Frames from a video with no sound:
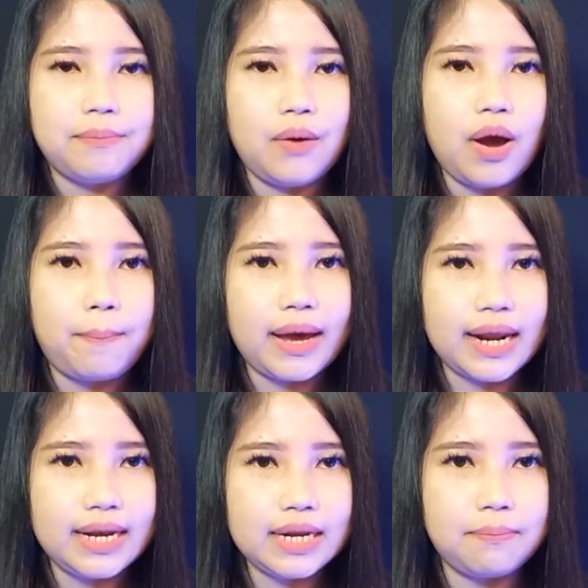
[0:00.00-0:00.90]
bahwa
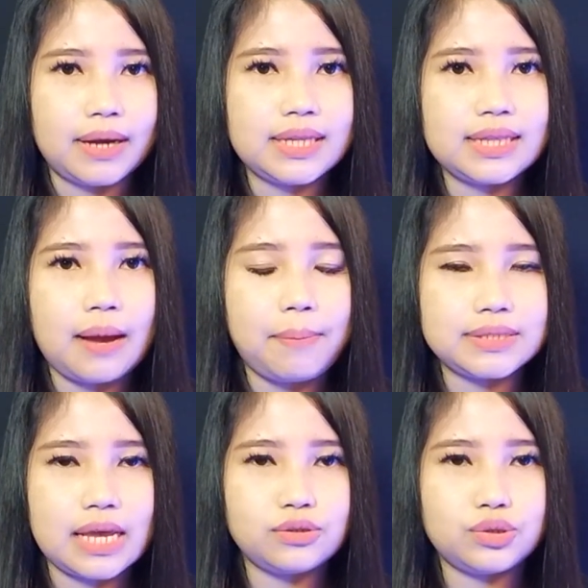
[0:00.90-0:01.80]
paradigma tentang
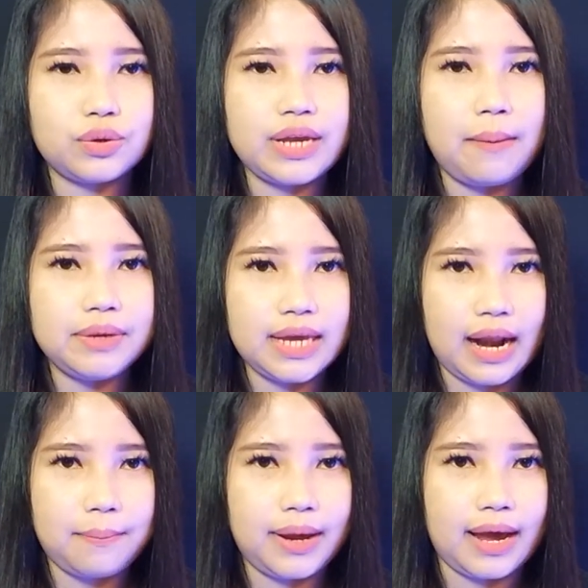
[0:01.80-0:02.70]
pasang susuk yang
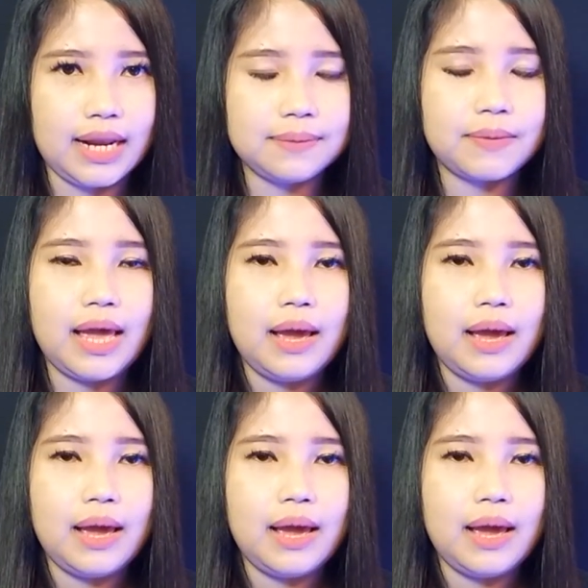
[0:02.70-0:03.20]
menyeramkan